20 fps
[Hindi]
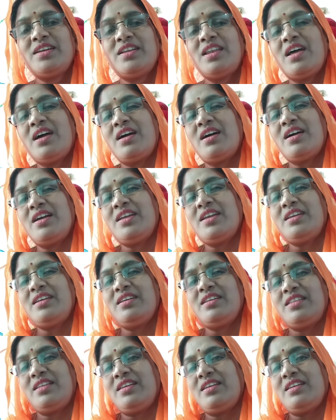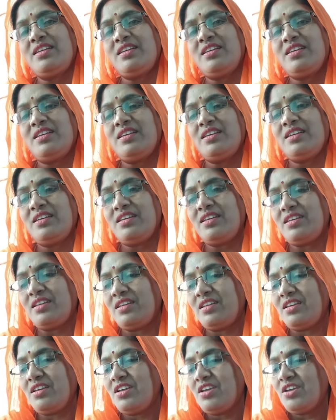लाए
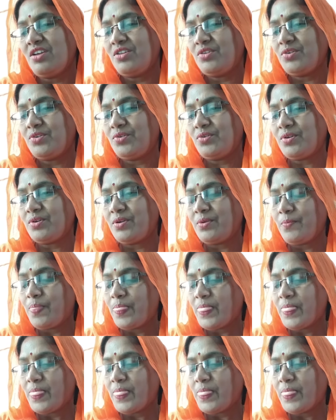रे योग